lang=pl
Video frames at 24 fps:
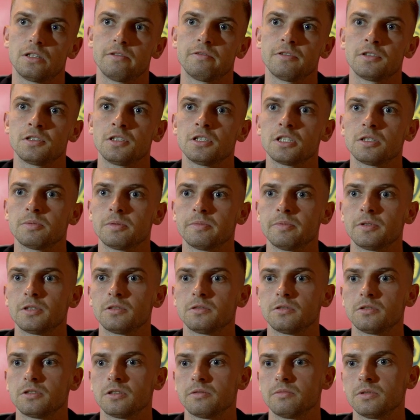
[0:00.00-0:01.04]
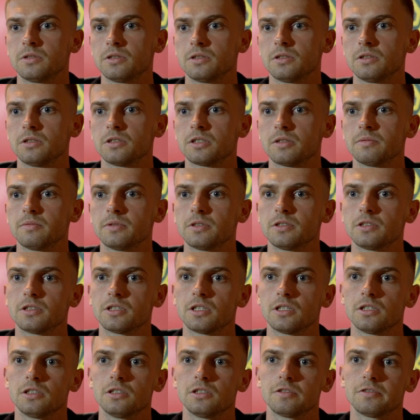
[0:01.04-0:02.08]
najważniejsze po prostu, żeby, żeby
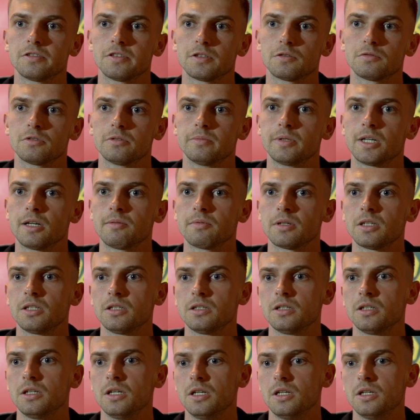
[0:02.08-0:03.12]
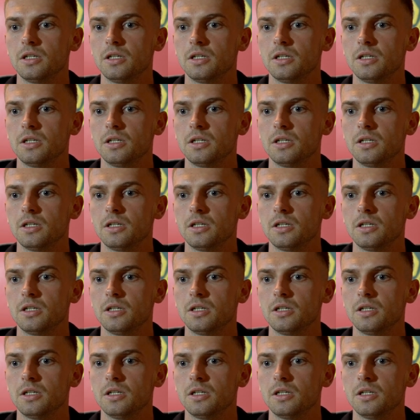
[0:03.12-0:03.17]
strzelić w światło bramki.